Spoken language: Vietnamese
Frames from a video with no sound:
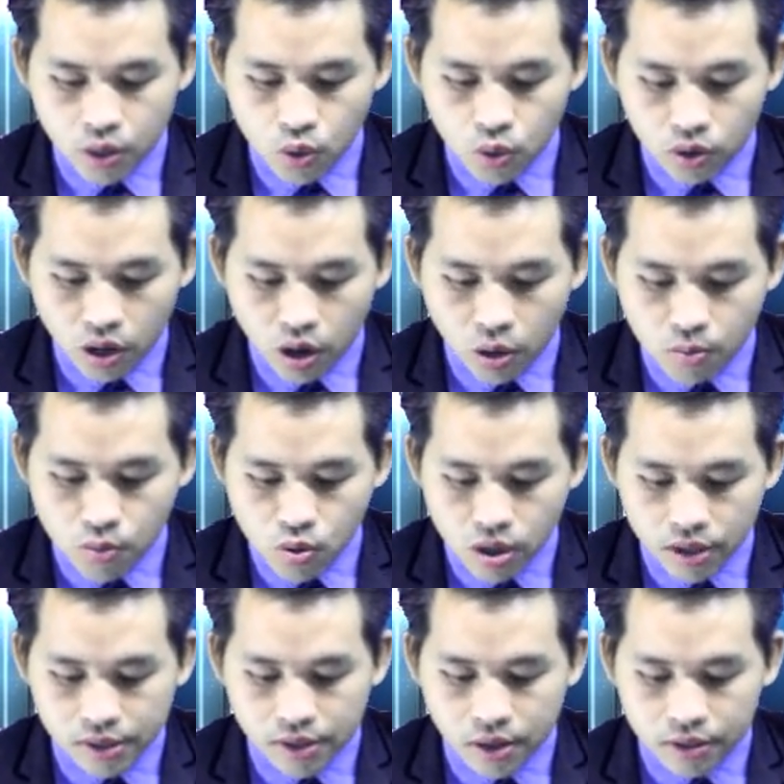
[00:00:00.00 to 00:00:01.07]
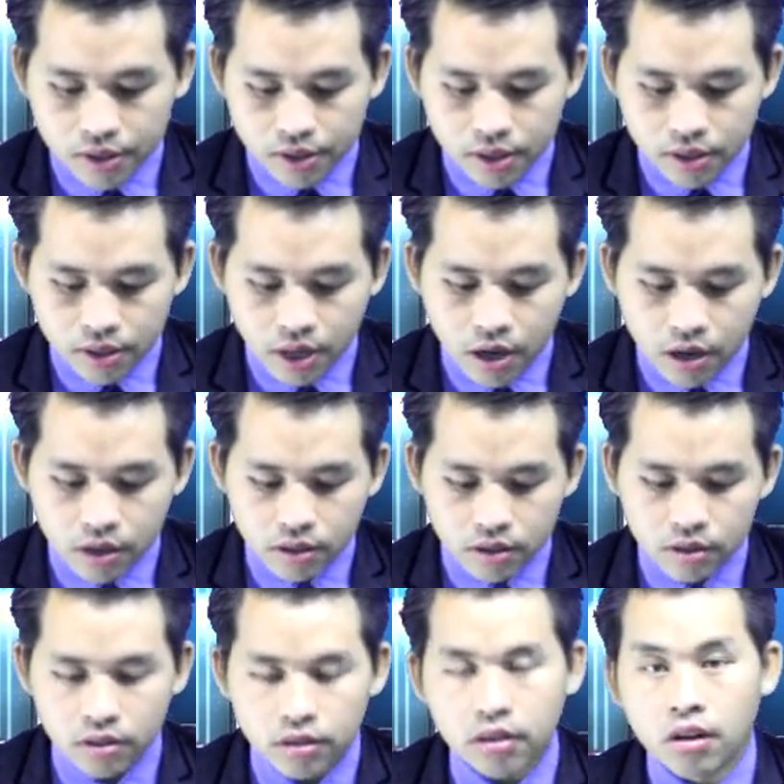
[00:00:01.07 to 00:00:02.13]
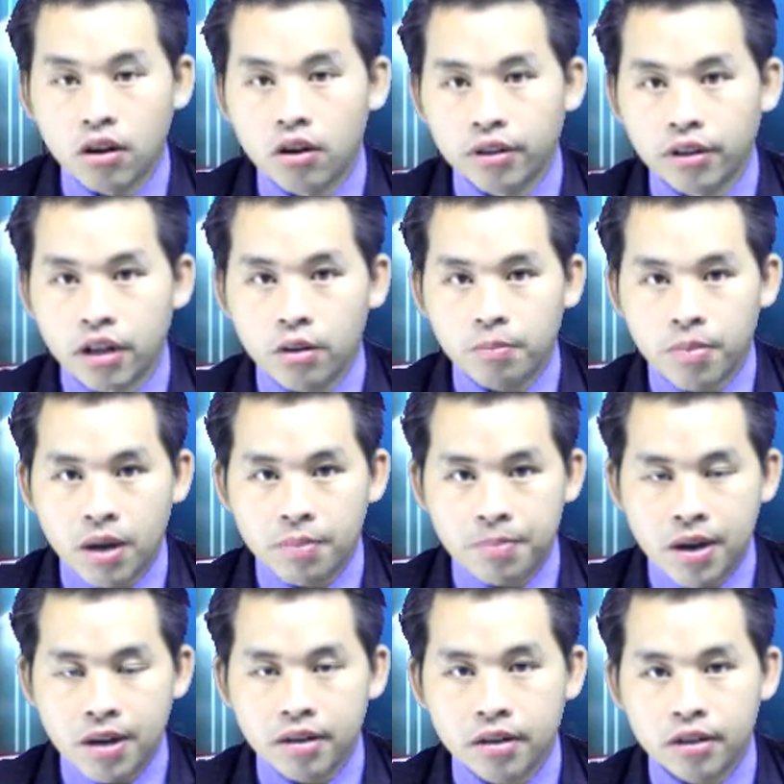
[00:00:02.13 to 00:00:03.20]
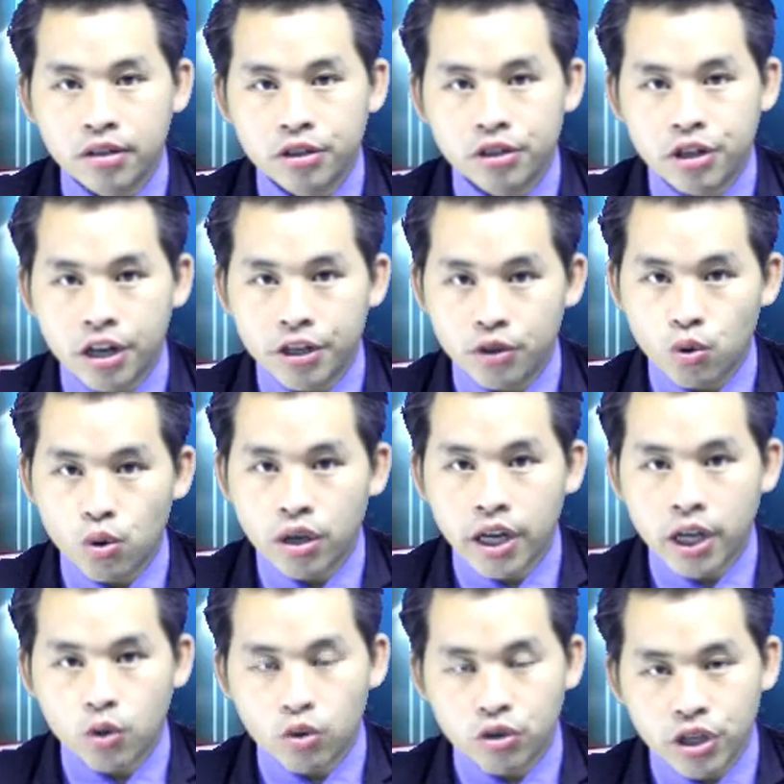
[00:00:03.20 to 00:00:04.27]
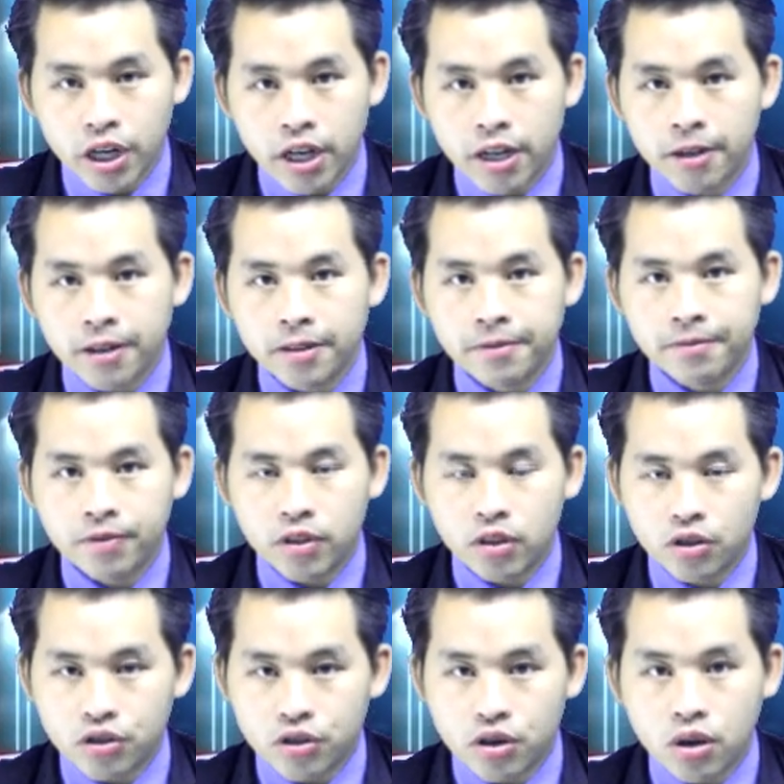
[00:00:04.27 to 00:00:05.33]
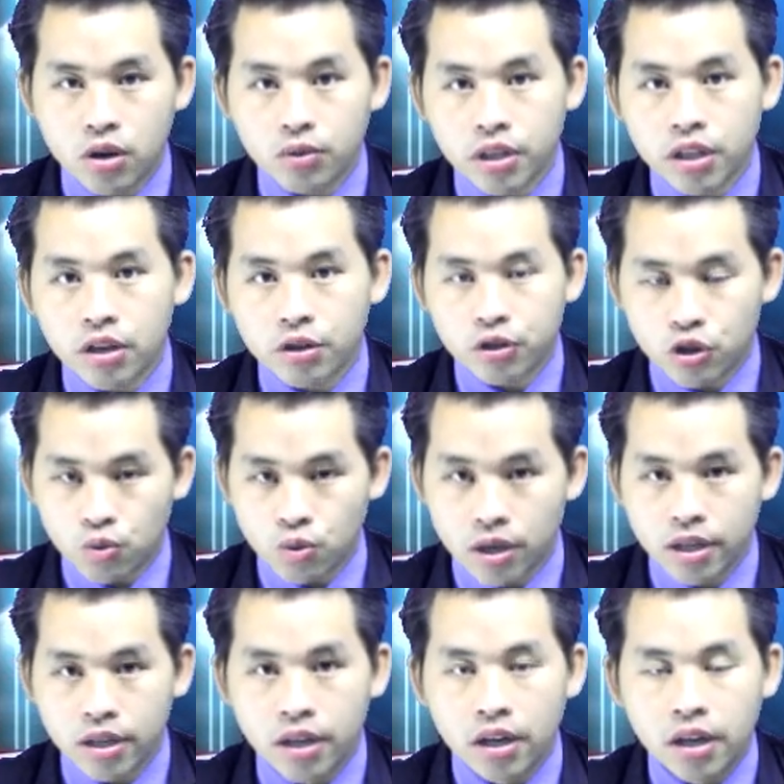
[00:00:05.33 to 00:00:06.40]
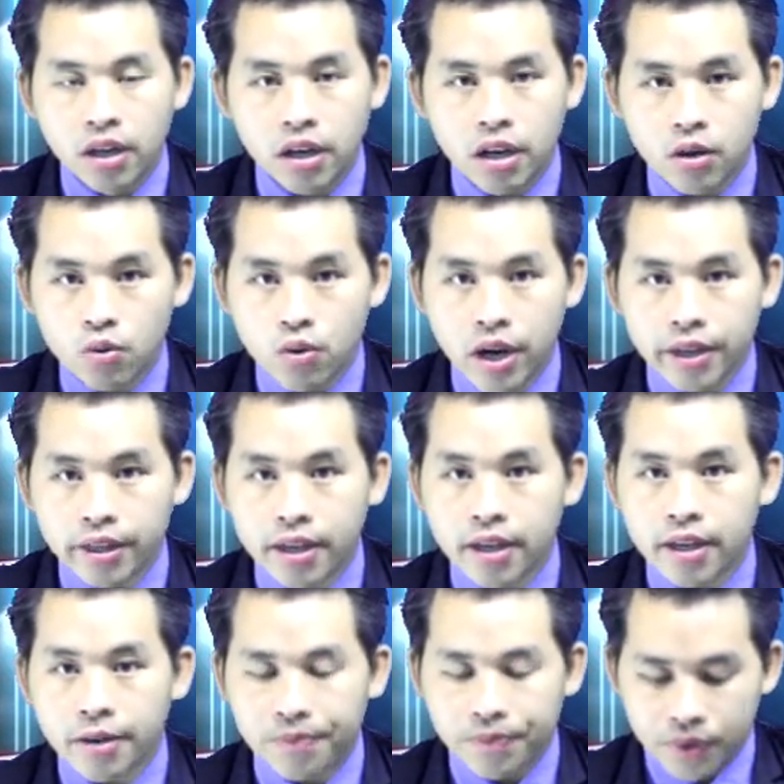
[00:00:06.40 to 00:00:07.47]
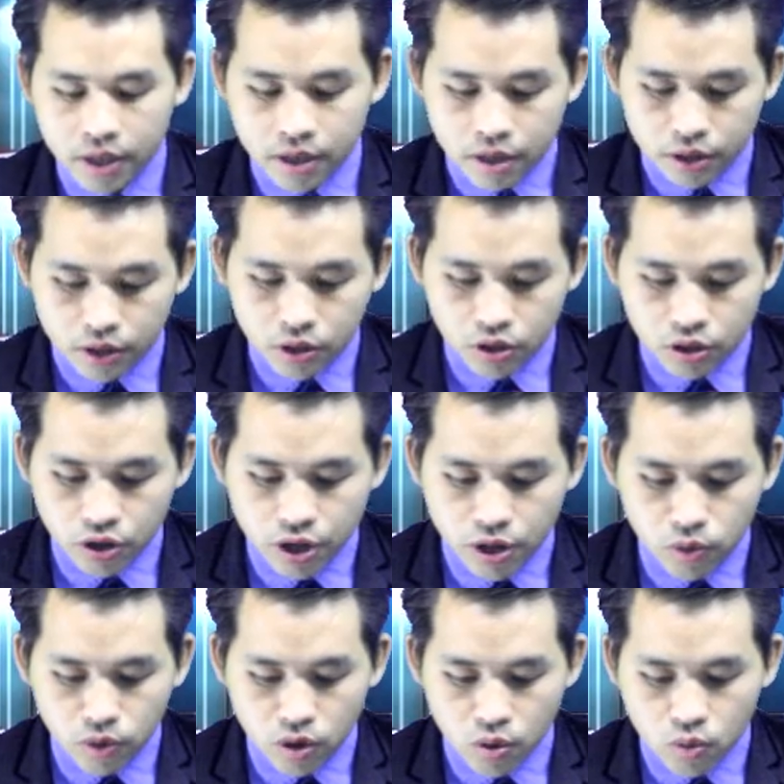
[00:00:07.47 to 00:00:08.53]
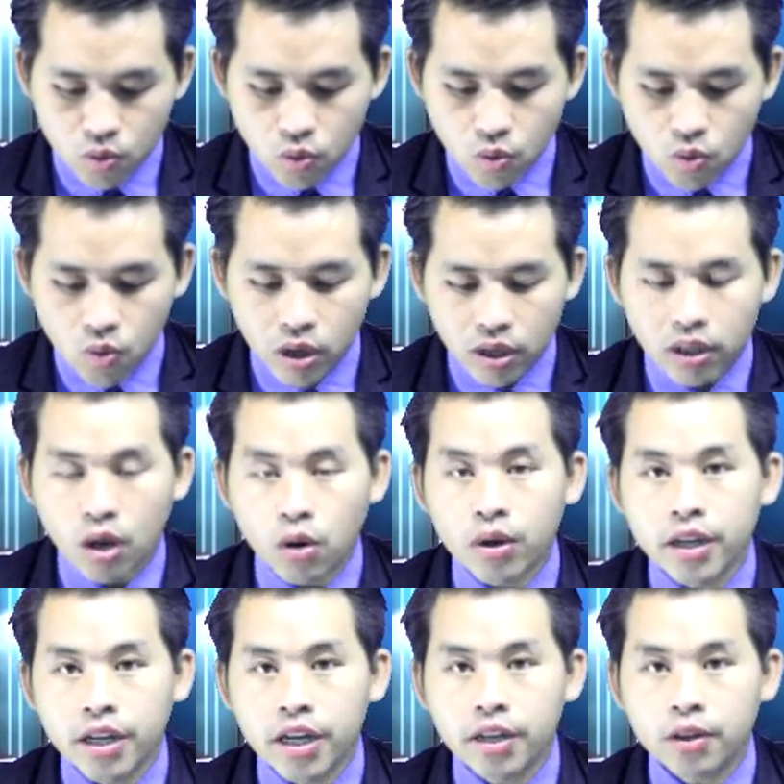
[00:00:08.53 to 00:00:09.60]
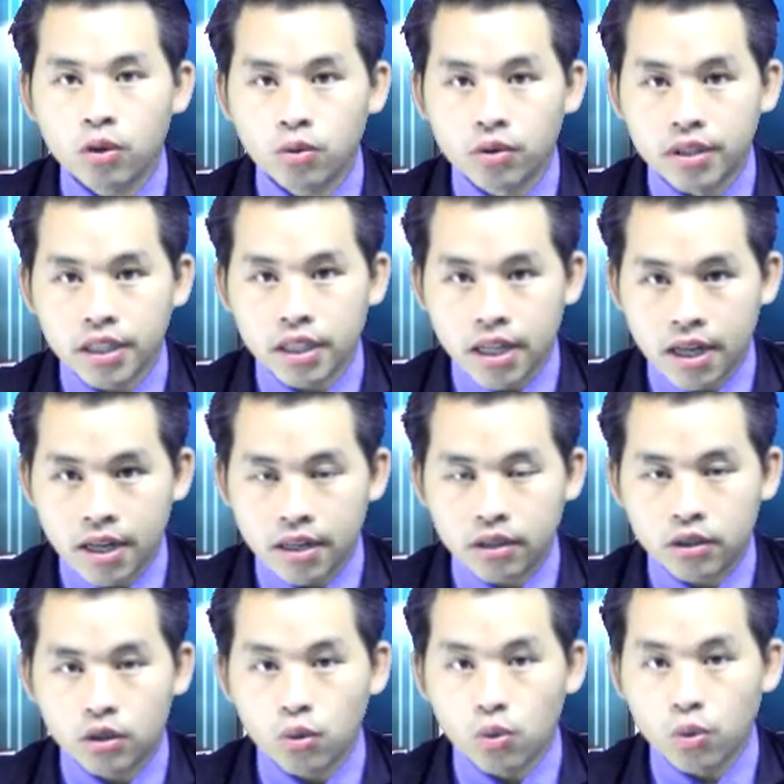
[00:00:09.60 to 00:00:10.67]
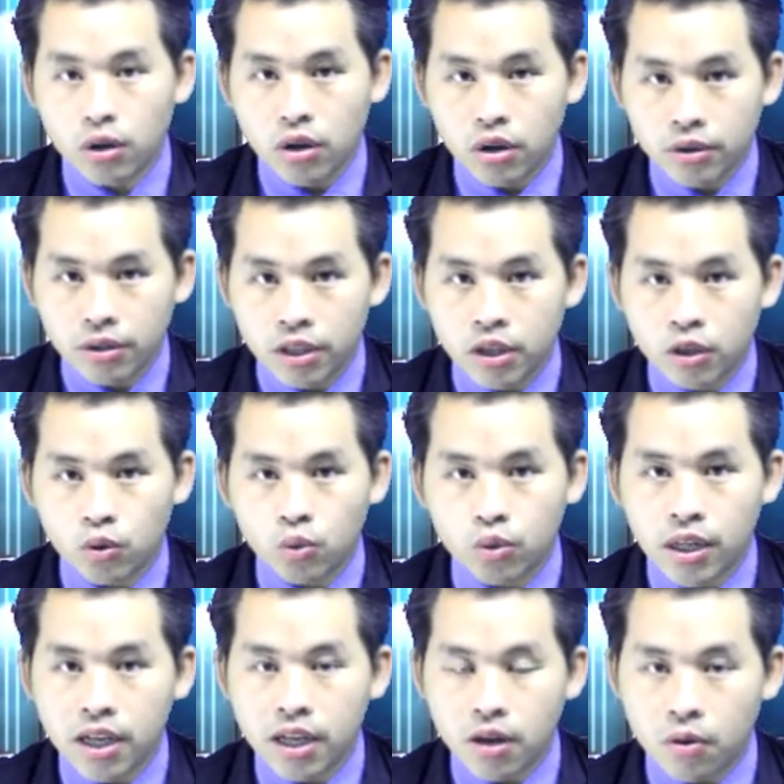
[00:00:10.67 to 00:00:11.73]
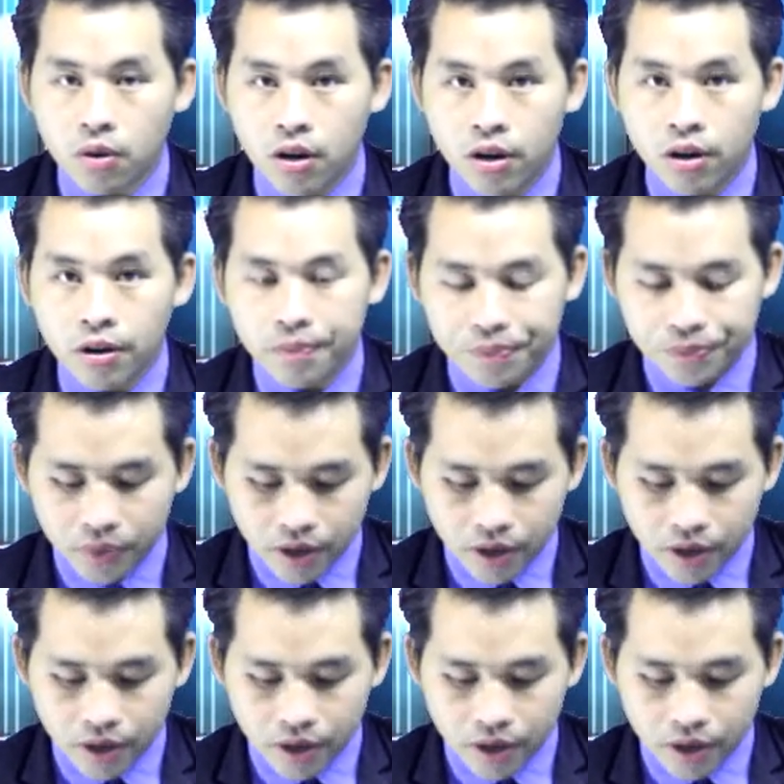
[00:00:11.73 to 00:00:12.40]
Cô tao mua sáu sự tờ lọn tờ ba bờ sai chùa kế trôn rê nhớ trở hậu tới thật là chùa là cô hải tìa nhớ trời nông nói cô của tao lý ít thường chỉ là tù nó chỉ tù thích cầu o